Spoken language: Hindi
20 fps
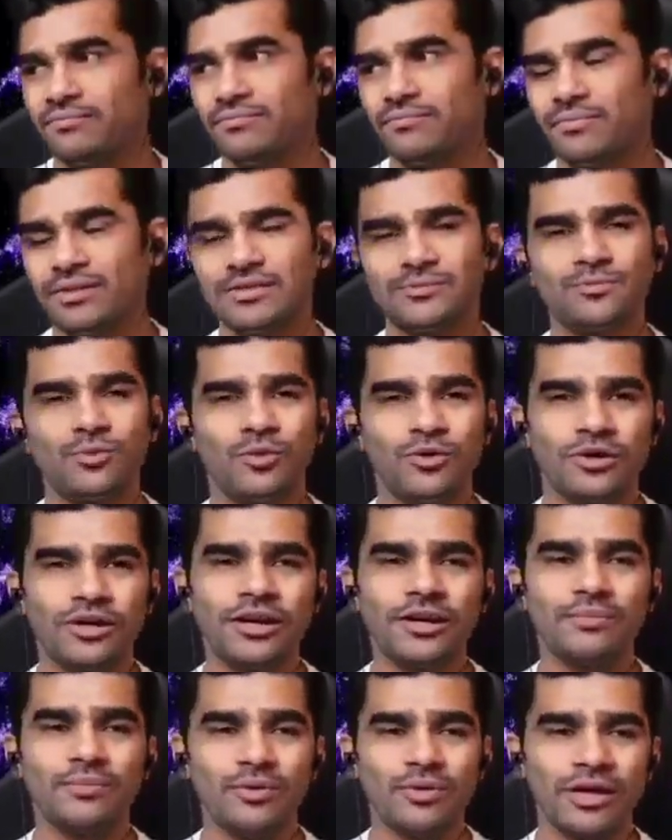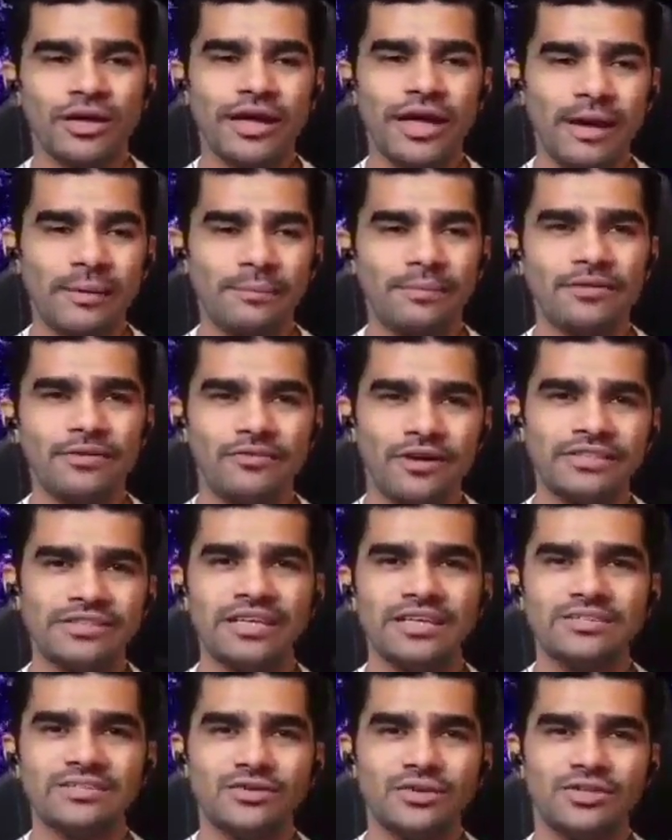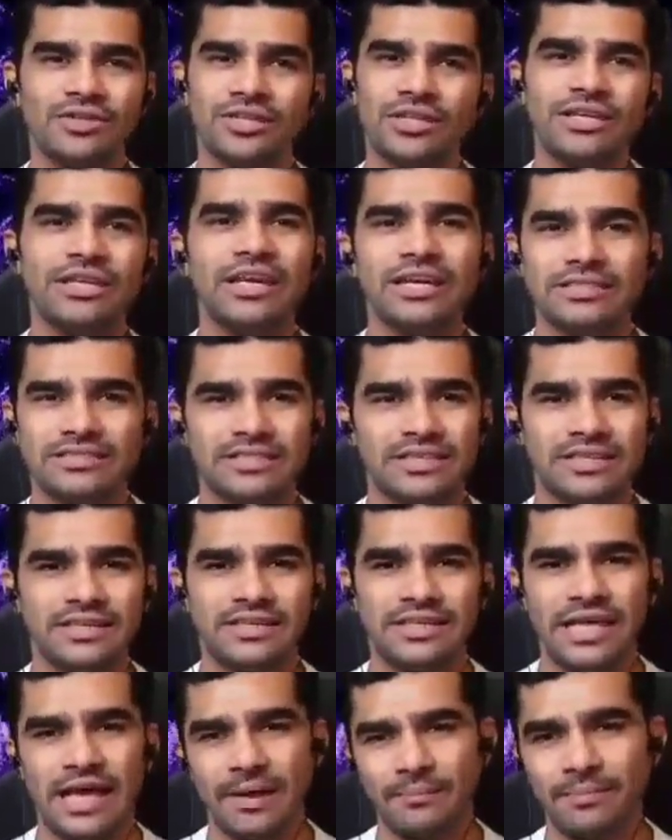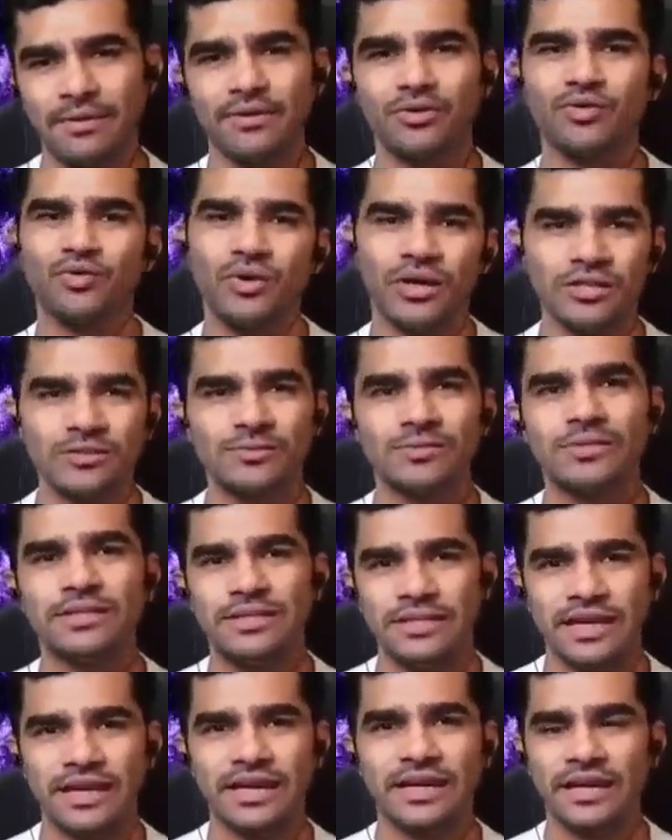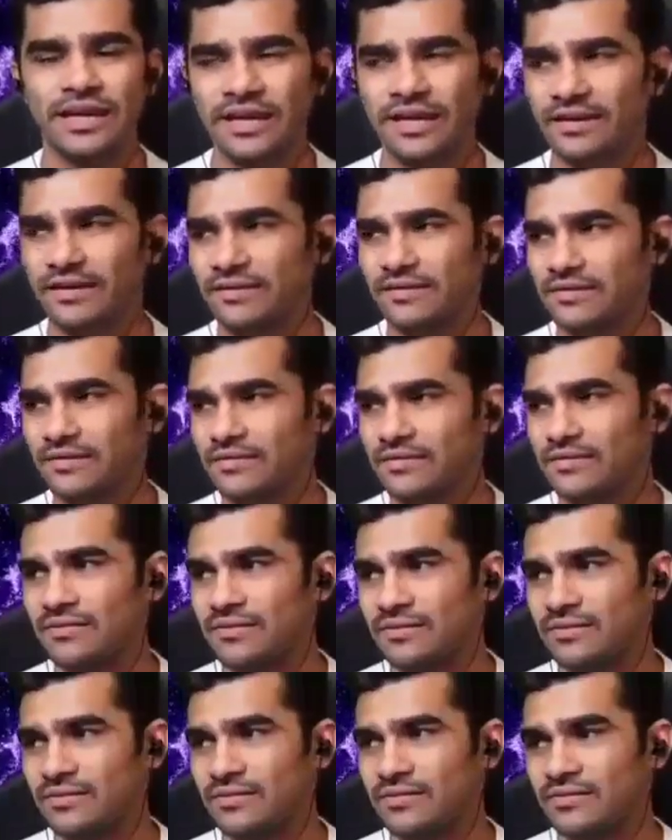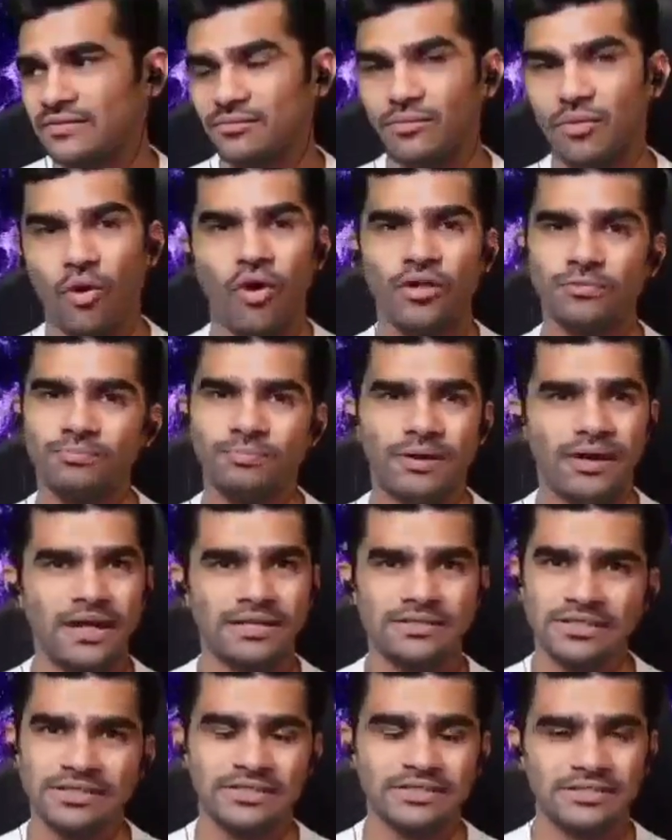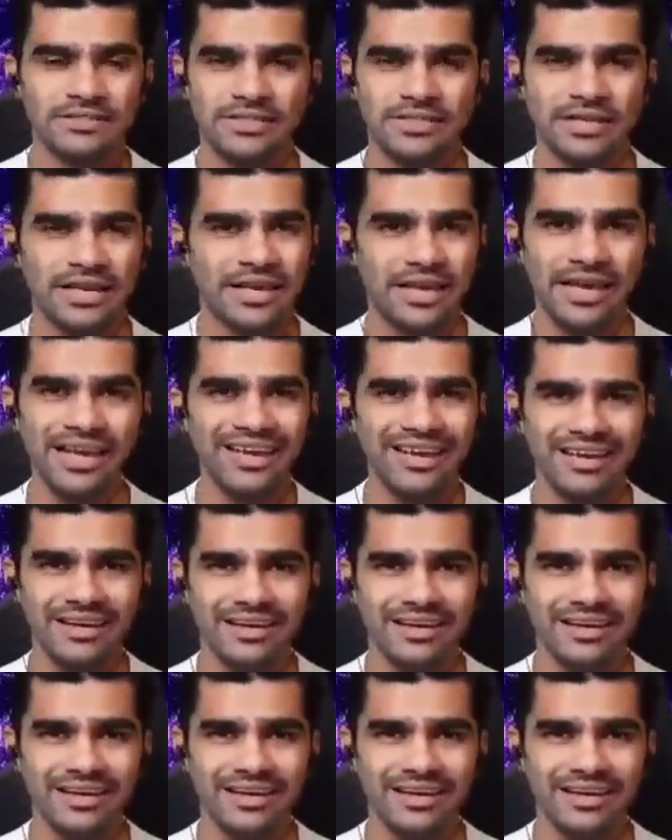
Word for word: बस पोर्ट्रेट मोड का यहाँ पे वन एक्स और थ्री एक्स है यहाँ पे टू एक्स भी दिया गया है बहुत बड़ा चेंजेस किया है